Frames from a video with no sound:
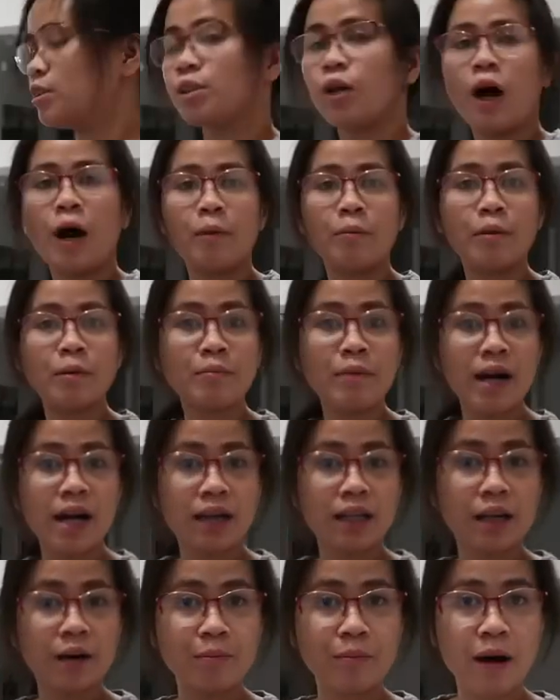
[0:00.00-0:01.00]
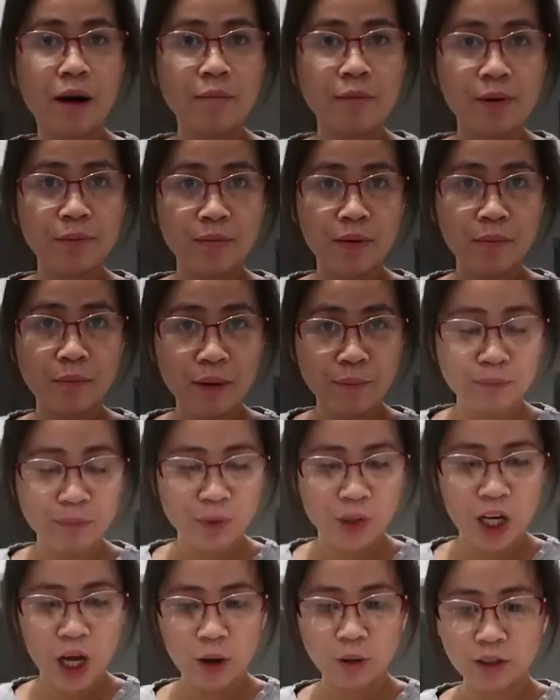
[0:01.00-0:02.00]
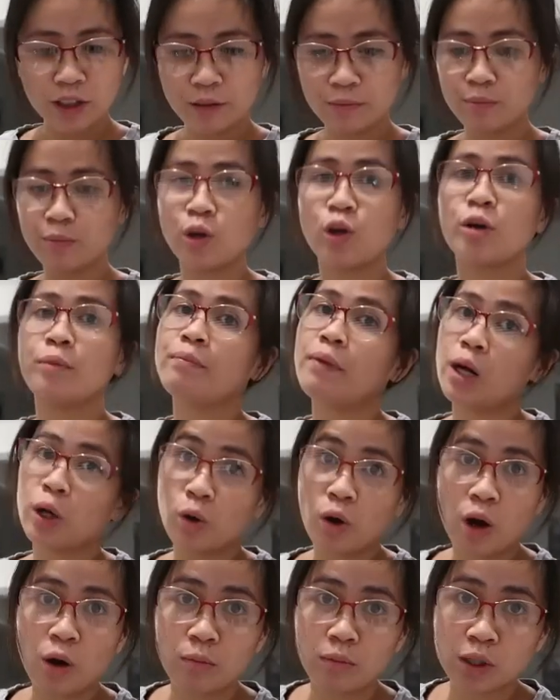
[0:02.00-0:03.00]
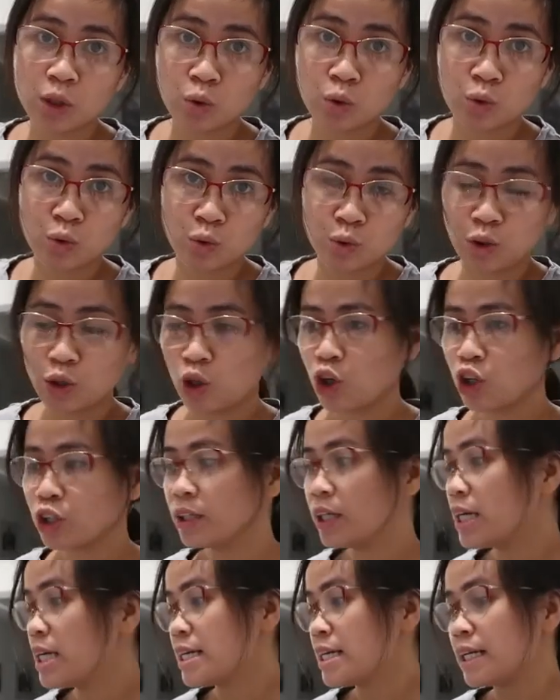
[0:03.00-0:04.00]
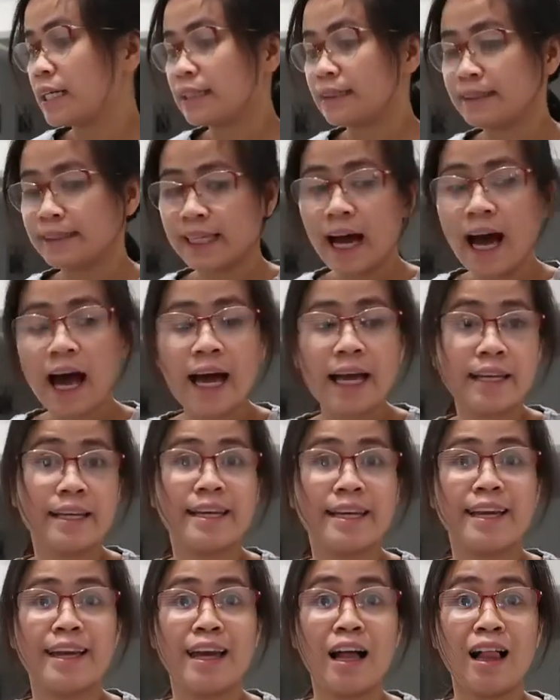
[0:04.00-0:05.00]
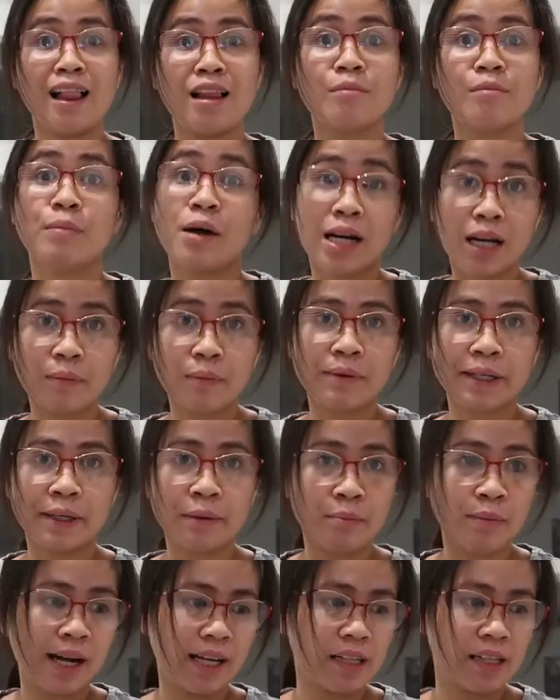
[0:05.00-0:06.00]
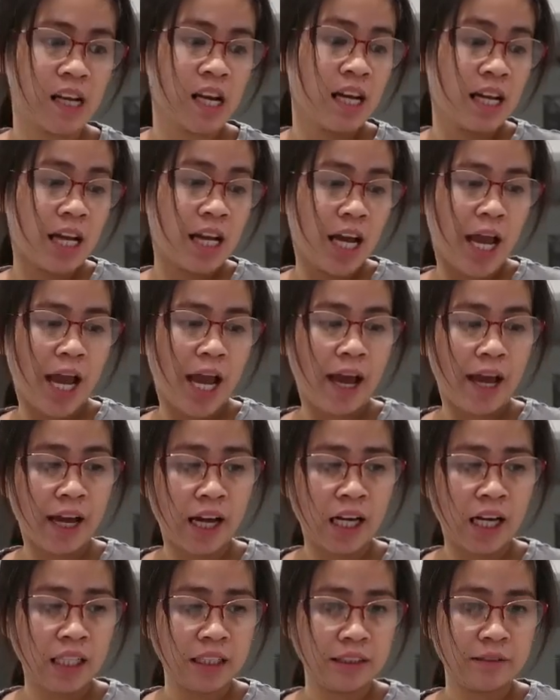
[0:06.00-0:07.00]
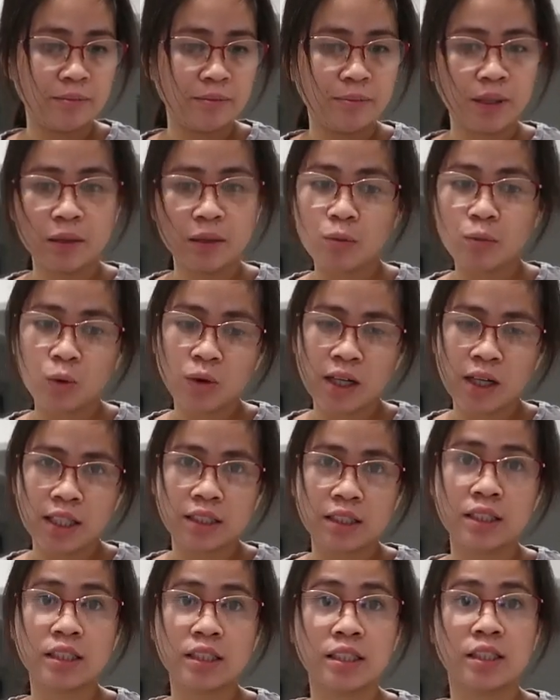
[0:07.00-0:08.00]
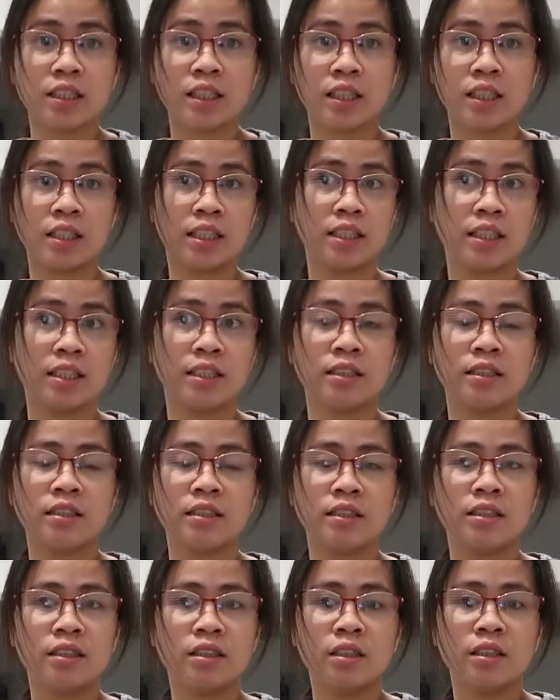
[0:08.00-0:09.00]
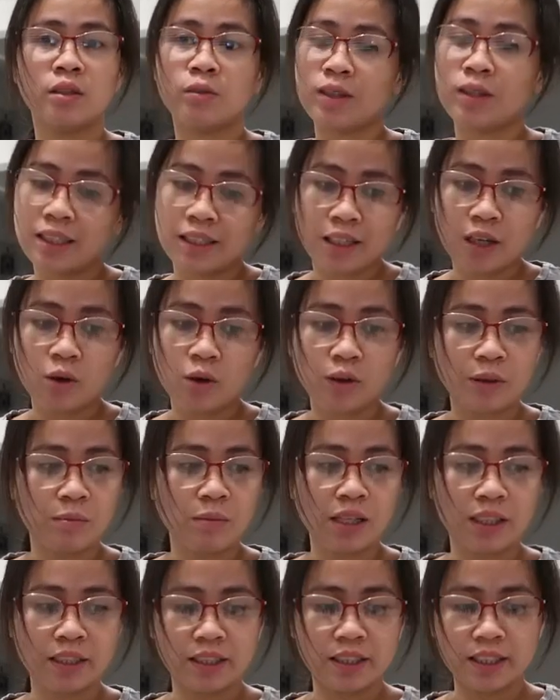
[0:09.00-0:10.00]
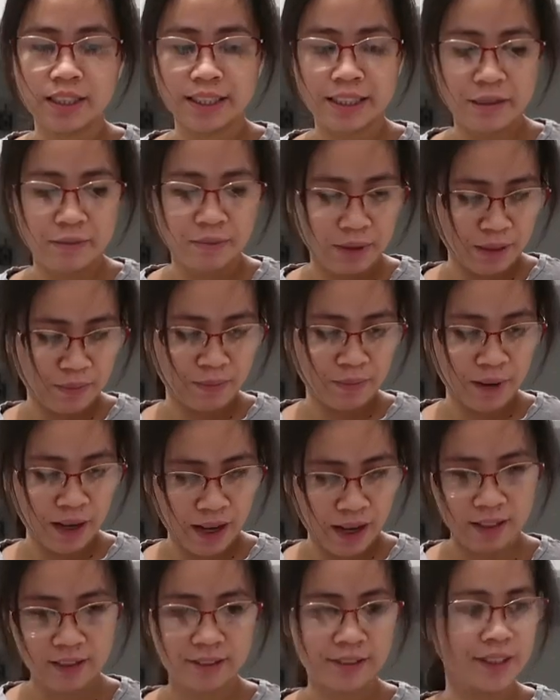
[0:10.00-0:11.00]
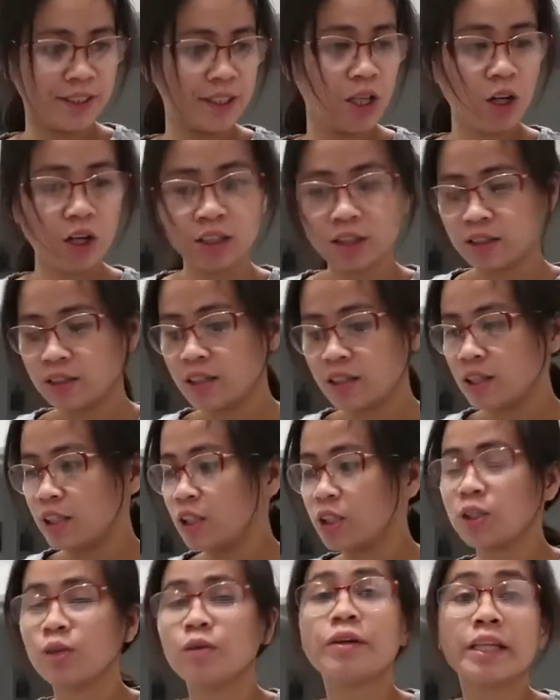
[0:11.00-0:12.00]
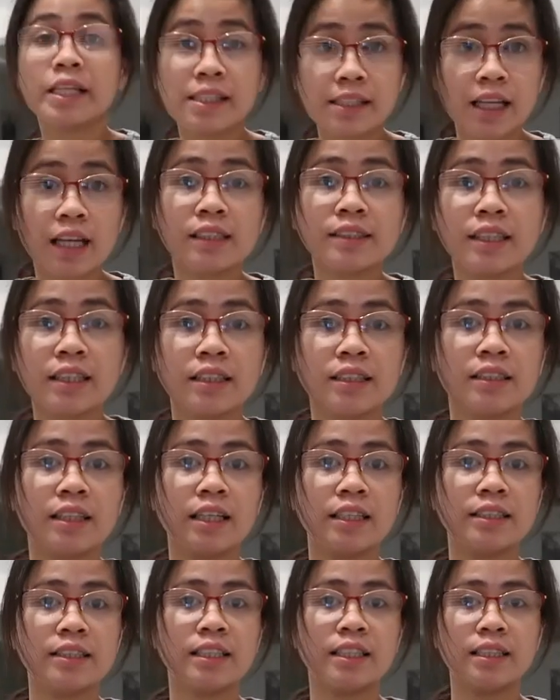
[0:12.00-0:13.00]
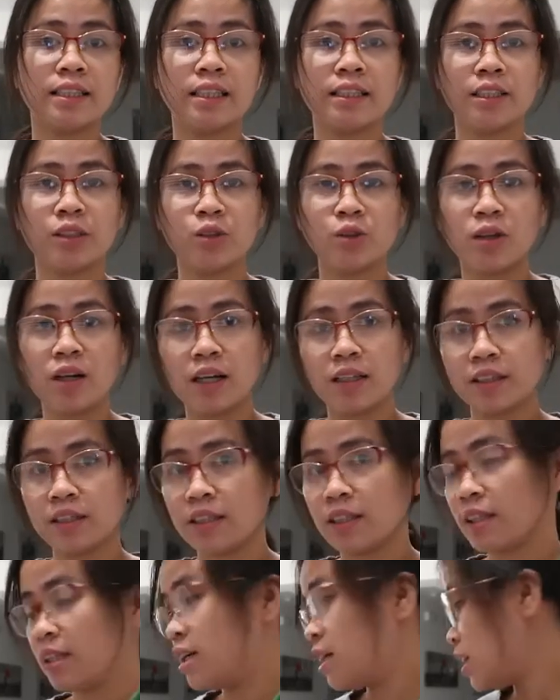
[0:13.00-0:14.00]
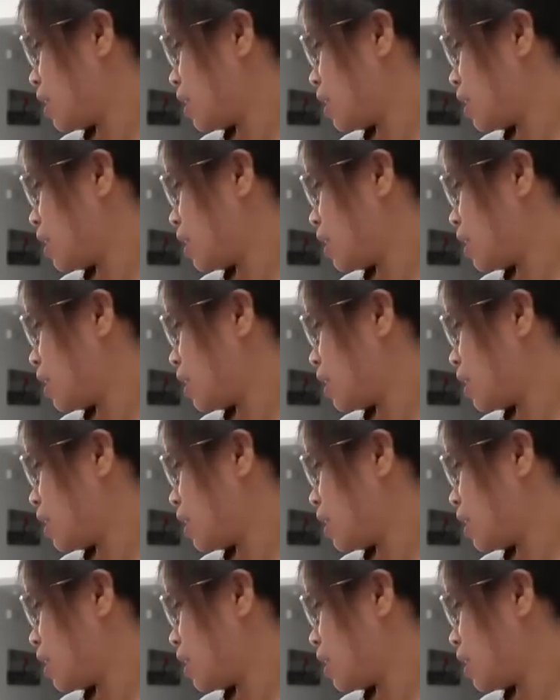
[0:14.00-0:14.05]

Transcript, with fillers: So, habang maaga pa, magmamap muna ako ng floor bago ako matutulog. Dahil, maaga pa naman. And, para bukas, wala na akong ibang iisipin pa, no? So, i-sanitize lang natin yung ating